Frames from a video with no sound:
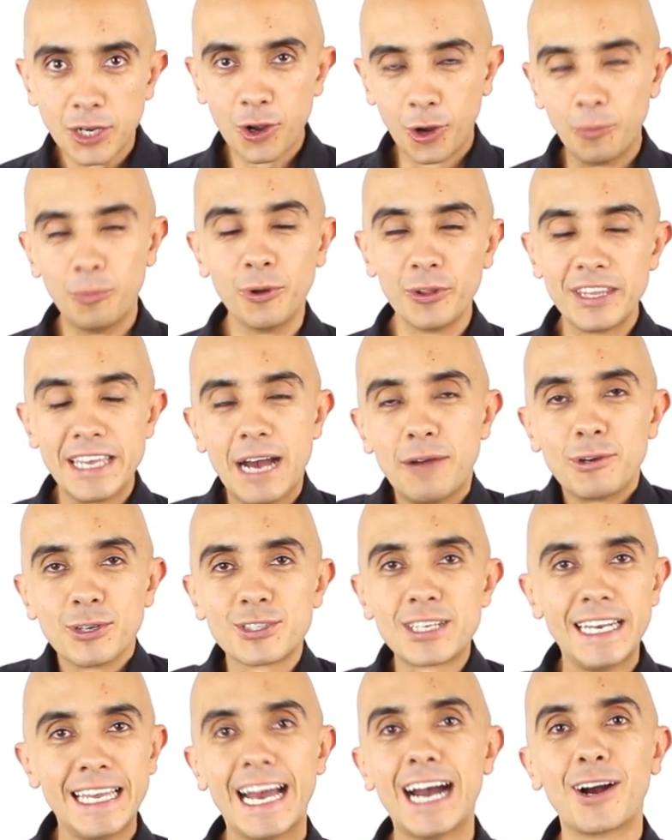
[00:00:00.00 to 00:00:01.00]
¿Cómo
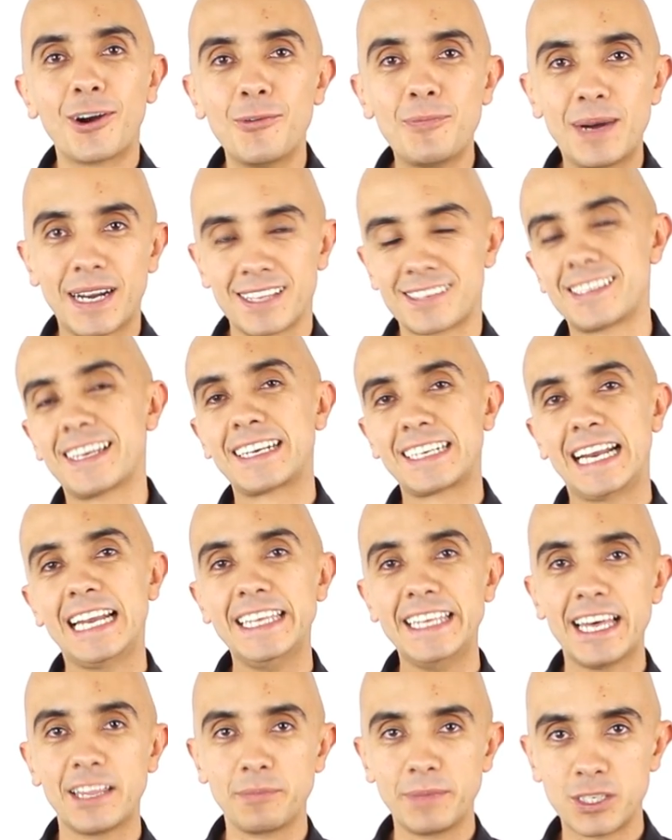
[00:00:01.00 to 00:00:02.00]
diablos le hago para hacer
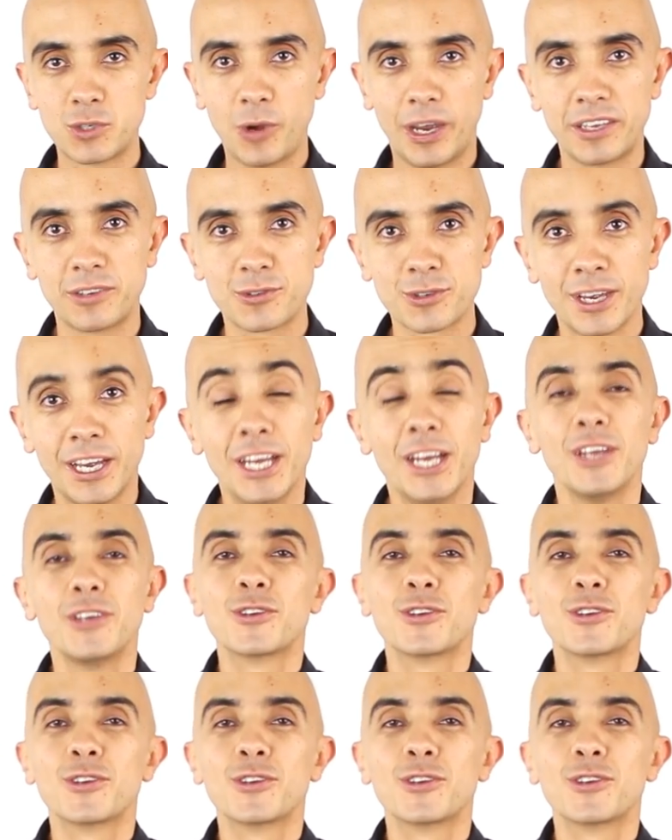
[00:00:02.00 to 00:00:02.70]
realidad mis sueños?